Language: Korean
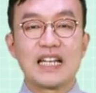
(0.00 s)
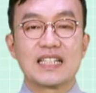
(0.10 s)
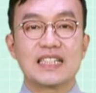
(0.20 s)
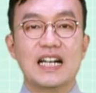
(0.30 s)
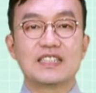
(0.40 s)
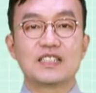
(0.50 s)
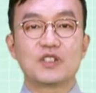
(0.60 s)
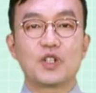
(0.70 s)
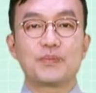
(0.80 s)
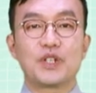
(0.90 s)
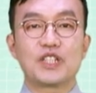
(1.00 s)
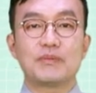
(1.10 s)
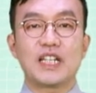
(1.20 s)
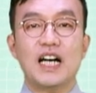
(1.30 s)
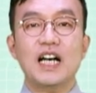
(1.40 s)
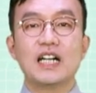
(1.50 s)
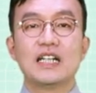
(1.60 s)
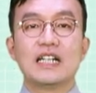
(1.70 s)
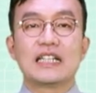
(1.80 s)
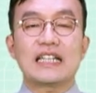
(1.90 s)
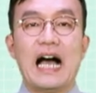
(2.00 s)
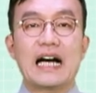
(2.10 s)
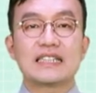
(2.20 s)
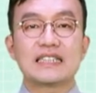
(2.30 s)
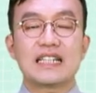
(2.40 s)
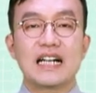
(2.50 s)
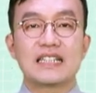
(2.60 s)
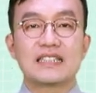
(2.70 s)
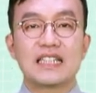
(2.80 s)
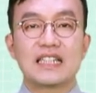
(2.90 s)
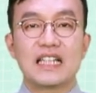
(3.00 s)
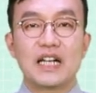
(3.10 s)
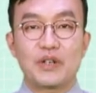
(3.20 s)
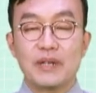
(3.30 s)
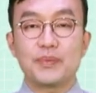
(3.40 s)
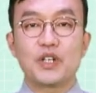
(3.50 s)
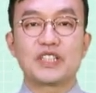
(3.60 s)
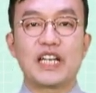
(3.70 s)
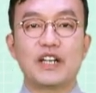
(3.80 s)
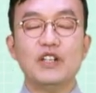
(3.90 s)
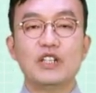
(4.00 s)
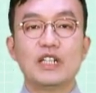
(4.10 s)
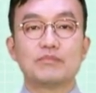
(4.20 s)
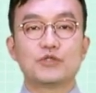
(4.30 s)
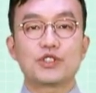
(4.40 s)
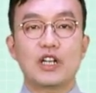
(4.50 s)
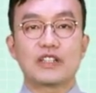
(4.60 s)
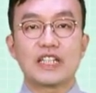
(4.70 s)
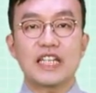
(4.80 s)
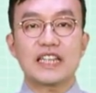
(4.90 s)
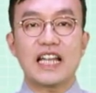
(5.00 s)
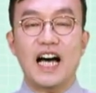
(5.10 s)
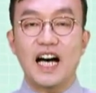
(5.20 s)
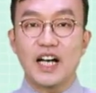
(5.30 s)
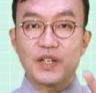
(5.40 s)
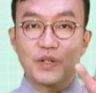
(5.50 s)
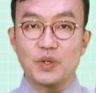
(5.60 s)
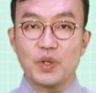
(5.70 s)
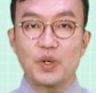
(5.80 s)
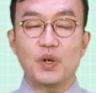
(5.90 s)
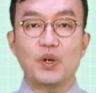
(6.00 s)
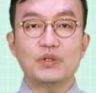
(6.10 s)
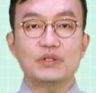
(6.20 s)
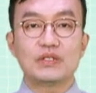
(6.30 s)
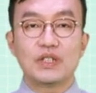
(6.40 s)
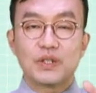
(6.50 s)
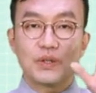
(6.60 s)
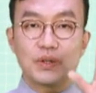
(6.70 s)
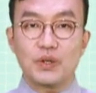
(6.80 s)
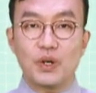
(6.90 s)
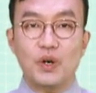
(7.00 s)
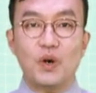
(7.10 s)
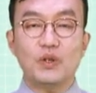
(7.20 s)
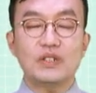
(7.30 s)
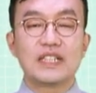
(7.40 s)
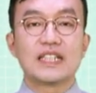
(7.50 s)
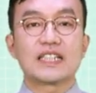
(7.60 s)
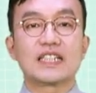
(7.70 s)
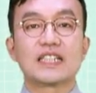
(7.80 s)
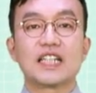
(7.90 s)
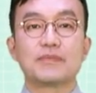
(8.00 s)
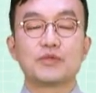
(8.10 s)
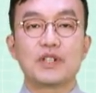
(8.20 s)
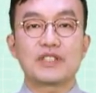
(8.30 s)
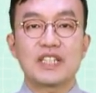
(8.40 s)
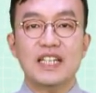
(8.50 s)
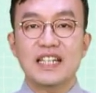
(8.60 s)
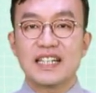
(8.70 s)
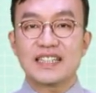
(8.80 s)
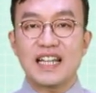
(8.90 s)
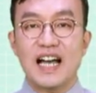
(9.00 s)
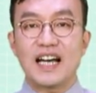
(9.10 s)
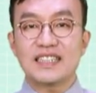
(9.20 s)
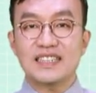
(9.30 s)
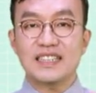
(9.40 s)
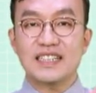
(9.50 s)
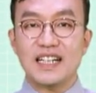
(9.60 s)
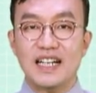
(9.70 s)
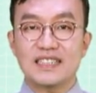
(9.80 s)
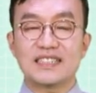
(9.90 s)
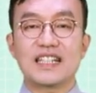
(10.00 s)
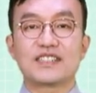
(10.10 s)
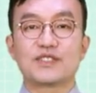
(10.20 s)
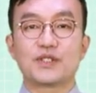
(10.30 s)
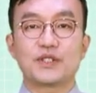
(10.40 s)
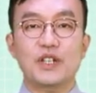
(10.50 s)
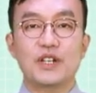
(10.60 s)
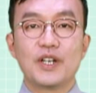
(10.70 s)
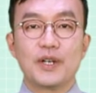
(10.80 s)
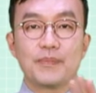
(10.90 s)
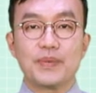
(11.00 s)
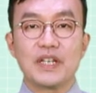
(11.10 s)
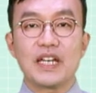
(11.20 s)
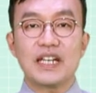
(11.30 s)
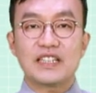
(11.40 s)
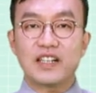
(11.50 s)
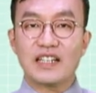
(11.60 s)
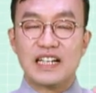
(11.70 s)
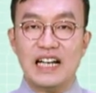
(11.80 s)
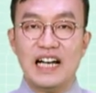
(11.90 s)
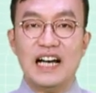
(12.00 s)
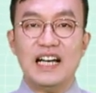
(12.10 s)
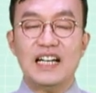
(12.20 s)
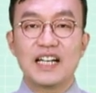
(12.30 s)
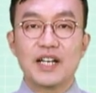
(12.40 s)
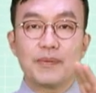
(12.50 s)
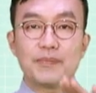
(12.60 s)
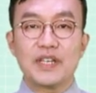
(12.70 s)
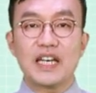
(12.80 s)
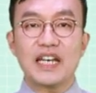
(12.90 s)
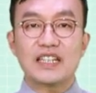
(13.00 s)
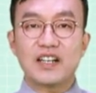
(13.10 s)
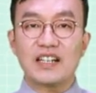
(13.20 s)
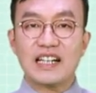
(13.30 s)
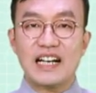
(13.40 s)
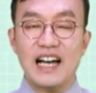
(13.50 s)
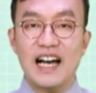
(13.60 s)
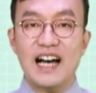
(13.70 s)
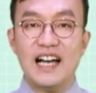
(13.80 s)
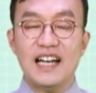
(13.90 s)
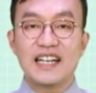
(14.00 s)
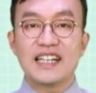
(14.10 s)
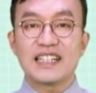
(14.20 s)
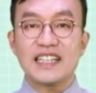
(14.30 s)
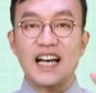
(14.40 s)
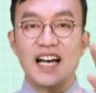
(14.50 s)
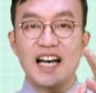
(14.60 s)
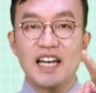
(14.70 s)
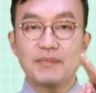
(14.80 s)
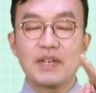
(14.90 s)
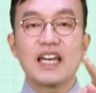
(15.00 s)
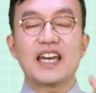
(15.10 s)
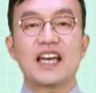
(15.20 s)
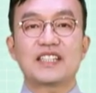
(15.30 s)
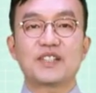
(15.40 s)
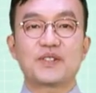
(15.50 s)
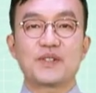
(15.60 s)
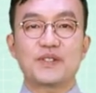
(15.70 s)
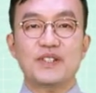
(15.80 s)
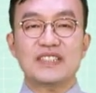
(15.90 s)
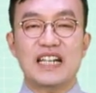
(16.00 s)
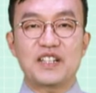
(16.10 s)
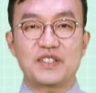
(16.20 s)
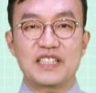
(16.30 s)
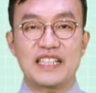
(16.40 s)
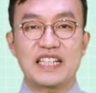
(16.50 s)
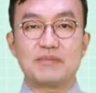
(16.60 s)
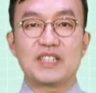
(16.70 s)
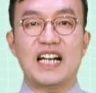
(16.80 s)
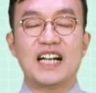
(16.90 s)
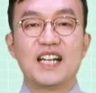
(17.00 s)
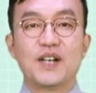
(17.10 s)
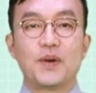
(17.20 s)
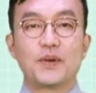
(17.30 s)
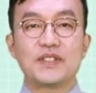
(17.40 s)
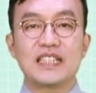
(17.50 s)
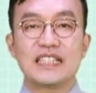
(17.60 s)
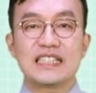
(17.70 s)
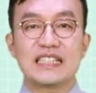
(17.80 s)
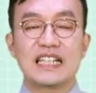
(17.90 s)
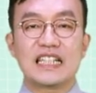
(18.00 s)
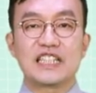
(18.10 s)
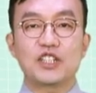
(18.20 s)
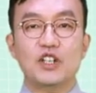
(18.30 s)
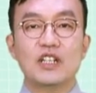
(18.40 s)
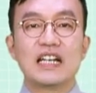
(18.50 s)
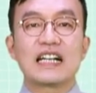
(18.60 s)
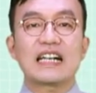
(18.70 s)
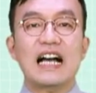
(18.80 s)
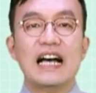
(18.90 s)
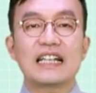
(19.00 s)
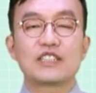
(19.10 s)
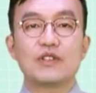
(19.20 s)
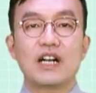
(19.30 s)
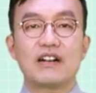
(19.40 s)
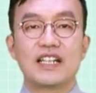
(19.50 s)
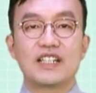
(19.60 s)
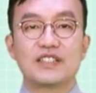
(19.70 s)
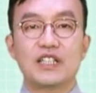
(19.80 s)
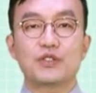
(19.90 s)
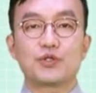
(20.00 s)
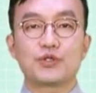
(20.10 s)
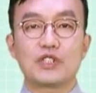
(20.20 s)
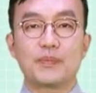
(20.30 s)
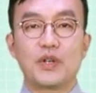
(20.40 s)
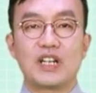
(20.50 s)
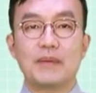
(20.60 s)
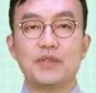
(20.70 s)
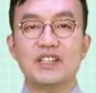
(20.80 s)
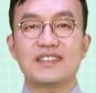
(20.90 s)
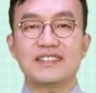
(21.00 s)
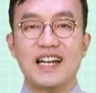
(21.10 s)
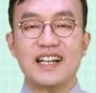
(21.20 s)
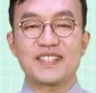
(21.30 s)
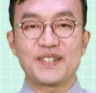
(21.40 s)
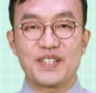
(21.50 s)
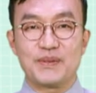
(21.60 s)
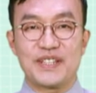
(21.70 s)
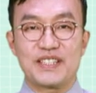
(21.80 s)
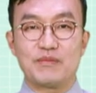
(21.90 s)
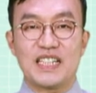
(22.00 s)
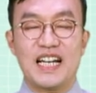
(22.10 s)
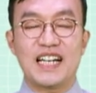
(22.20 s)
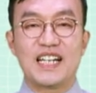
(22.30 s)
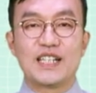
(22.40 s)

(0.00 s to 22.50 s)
자, 응용 표현입니다. 다른 카드 있나요? 라는 표현이네요. 우선 있다, 요, 요. 근데 무엇이 다른 카드라는 구조죠? 비에더 카, 비의 더 카, 타임, 핵심 콕콕 단어 정리 시간입니다. 오늘 이 시간에는요. 카드와 관련된 중국어 표현을 한번 딱 정리해 보겠습니다.